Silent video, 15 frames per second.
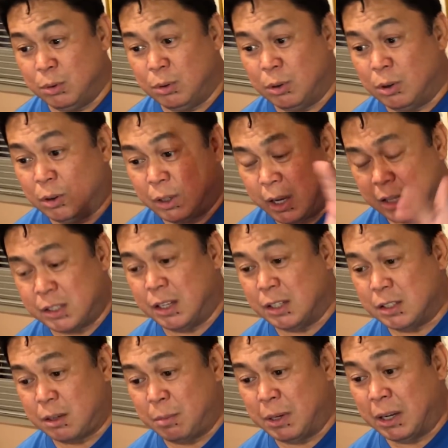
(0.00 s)
o
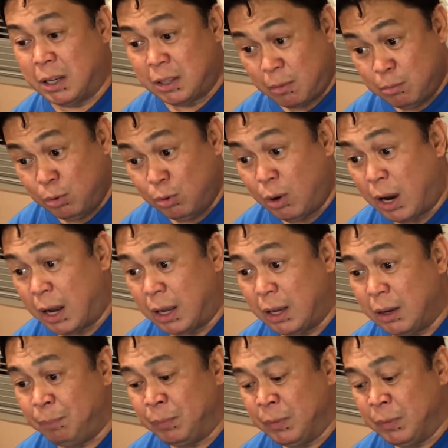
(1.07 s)
guesting sa Magandang Buhay.